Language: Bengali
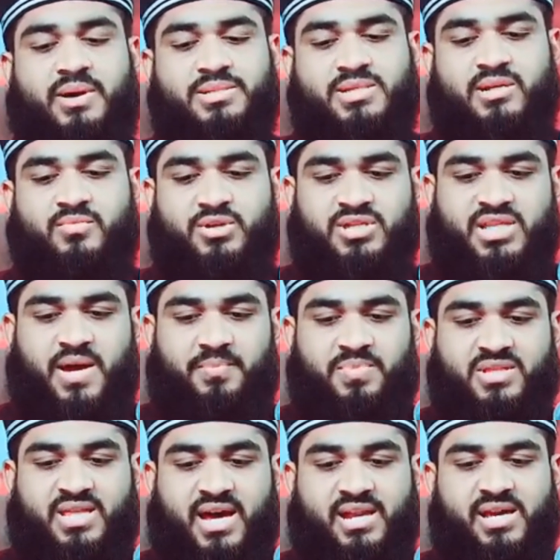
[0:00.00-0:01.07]
নামাজের মধ্যে আপনি
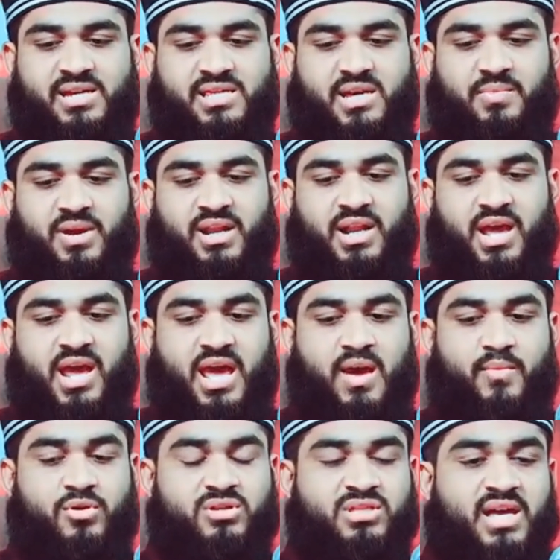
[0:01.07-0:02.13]
দাঁড়িয়ে যাবেন
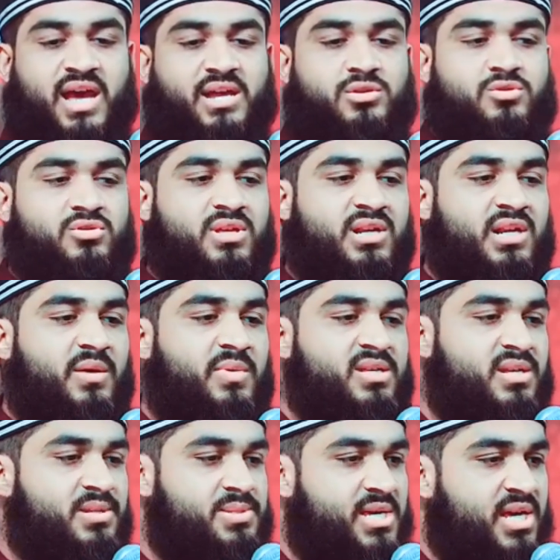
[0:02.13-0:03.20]
এবং তাহাজ্জুদের
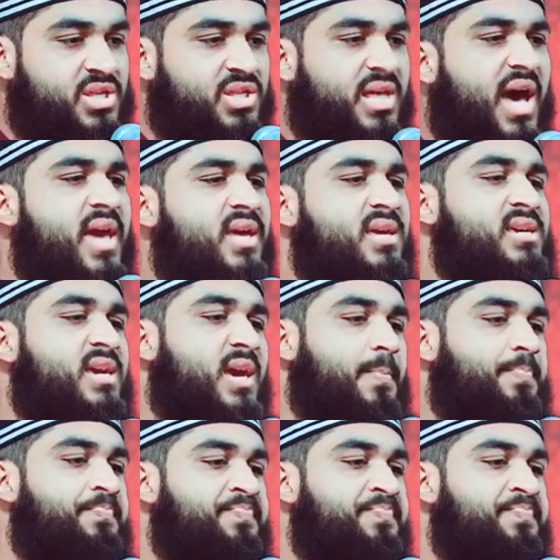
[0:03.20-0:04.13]
নামাজের সেজদায় গিয়ে